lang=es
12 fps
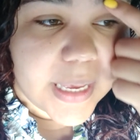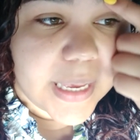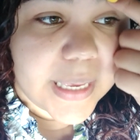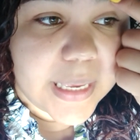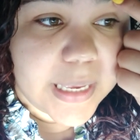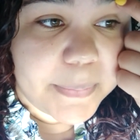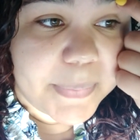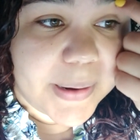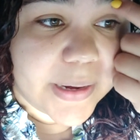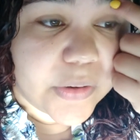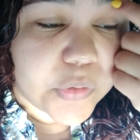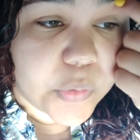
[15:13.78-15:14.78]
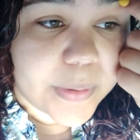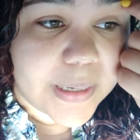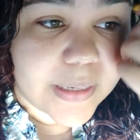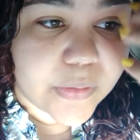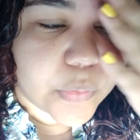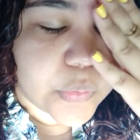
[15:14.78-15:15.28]
y planeo
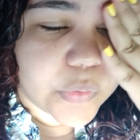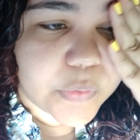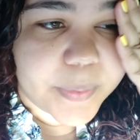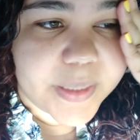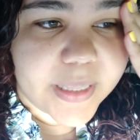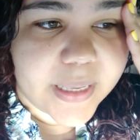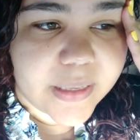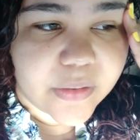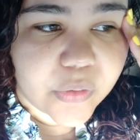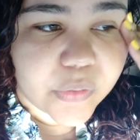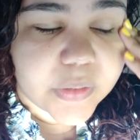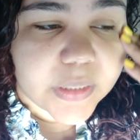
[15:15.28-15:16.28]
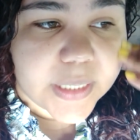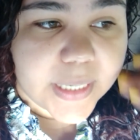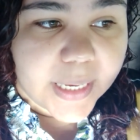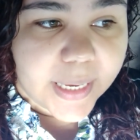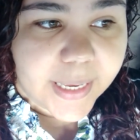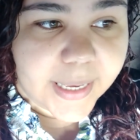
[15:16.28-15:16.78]
subirles unos videitos
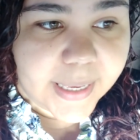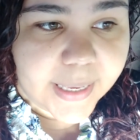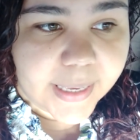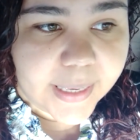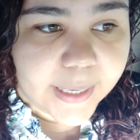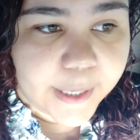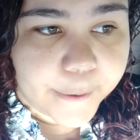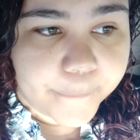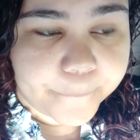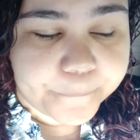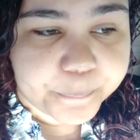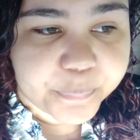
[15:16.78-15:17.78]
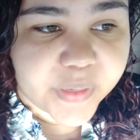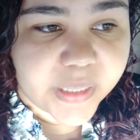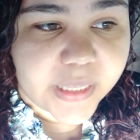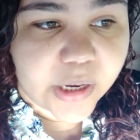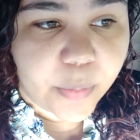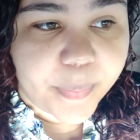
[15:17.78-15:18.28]
Em, que
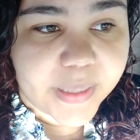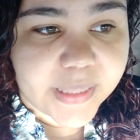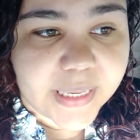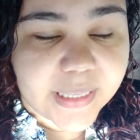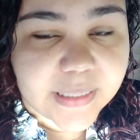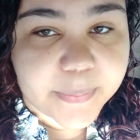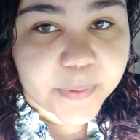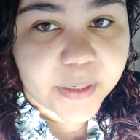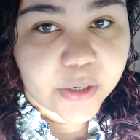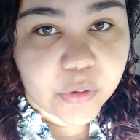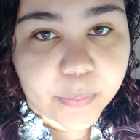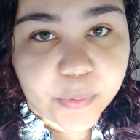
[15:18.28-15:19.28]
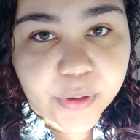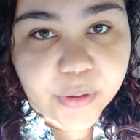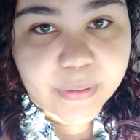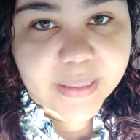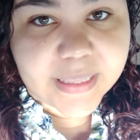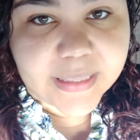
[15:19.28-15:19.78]
tengo pendientes porque no he
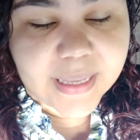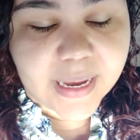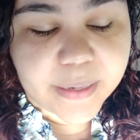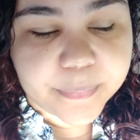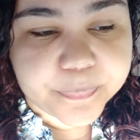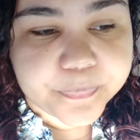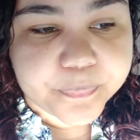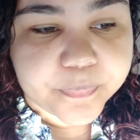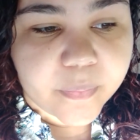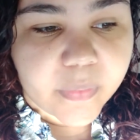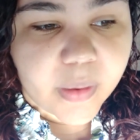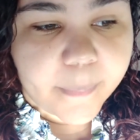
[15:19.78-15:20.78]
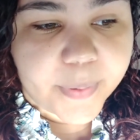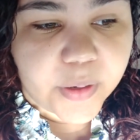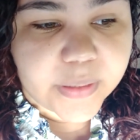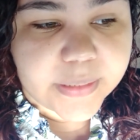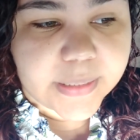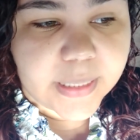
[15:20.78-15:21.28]
podido editar.
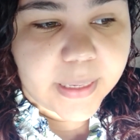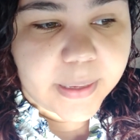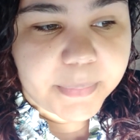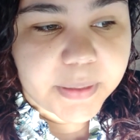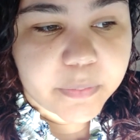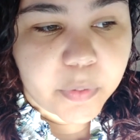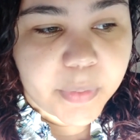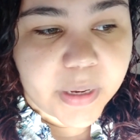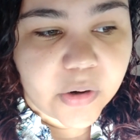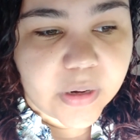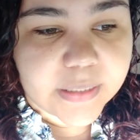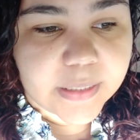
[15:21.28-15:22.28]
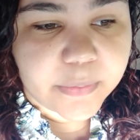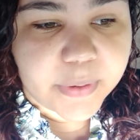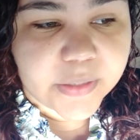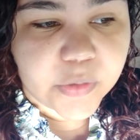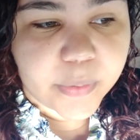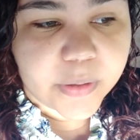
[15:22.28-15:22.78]
Pero este mismo miércoles les voy
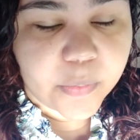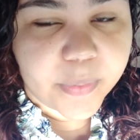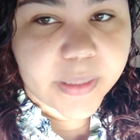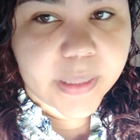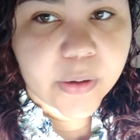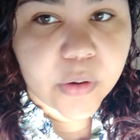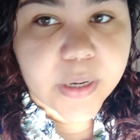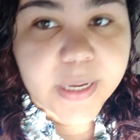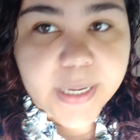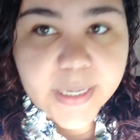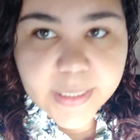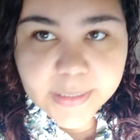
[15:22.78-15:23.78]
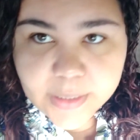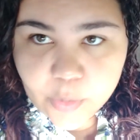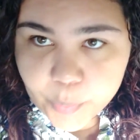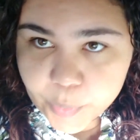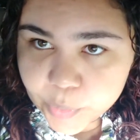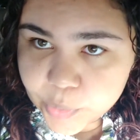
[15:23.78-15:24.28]
a subir un video de
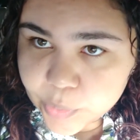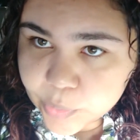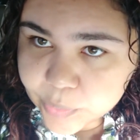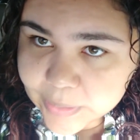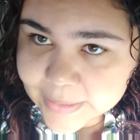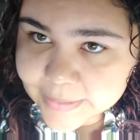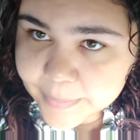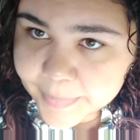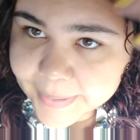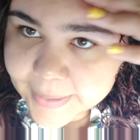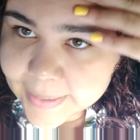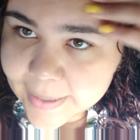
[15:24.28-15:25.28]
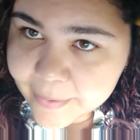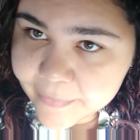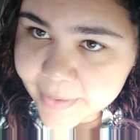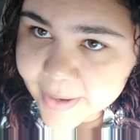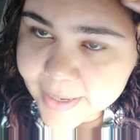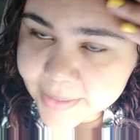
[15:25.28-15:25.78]
un producto que utilicé para el
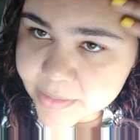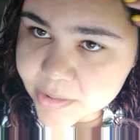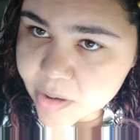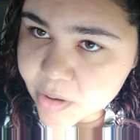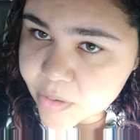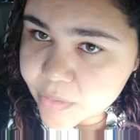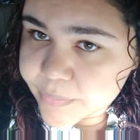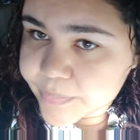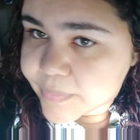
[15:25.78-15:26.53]
cabello.